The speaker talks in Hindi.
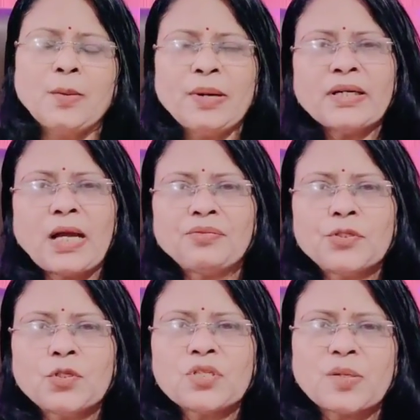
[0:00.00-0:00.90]
हमारे
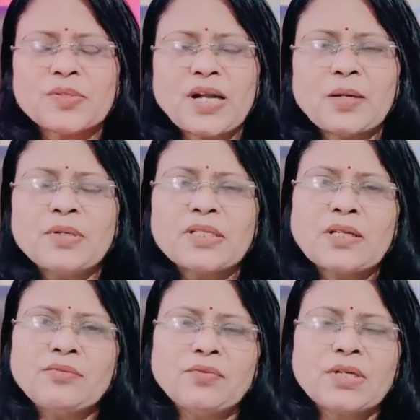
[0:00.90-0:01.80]
काफी जो सब्सक्राइबर
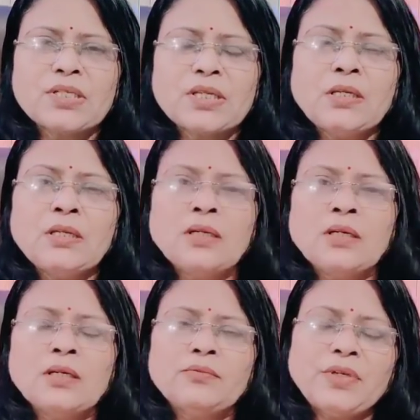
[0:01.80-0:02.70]
से व्यूवर से
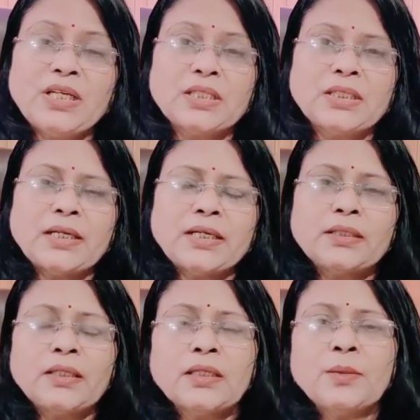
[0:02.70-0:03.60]
वे लिखते
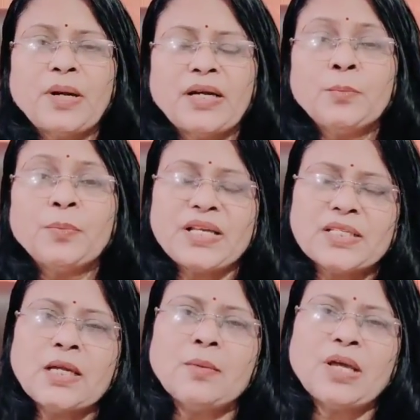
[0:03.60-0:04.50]
रहते हैं कि मैडम
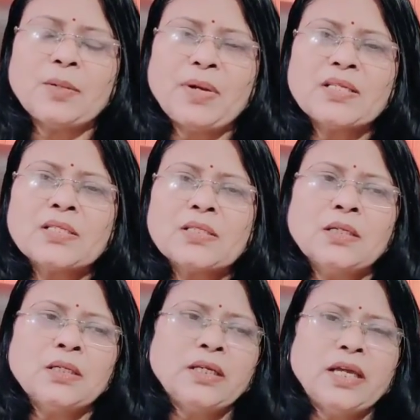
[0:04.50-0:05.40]
पैसे हमारे पास
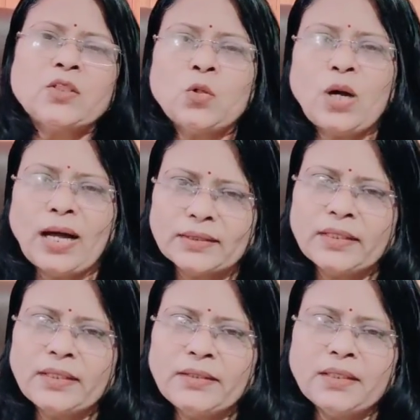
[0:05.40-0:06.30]
एक तो
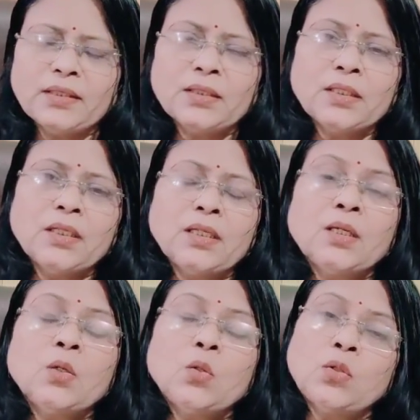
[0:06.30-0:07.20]
आते नहीं है
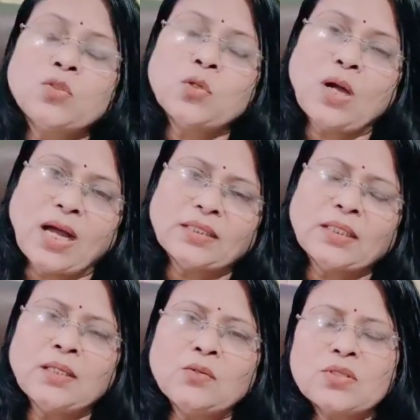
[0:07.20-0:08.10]
और जो
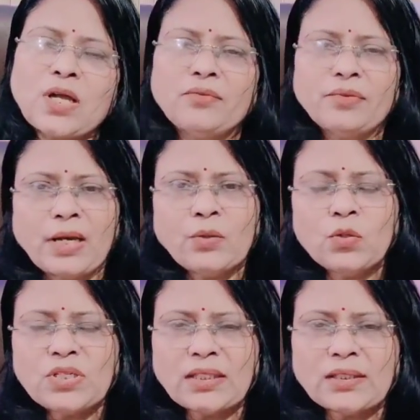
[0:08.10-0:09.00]
आते हैं उसका व्यय
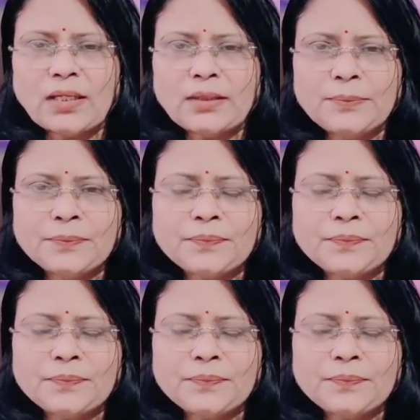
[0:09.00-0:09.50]
हो जाता है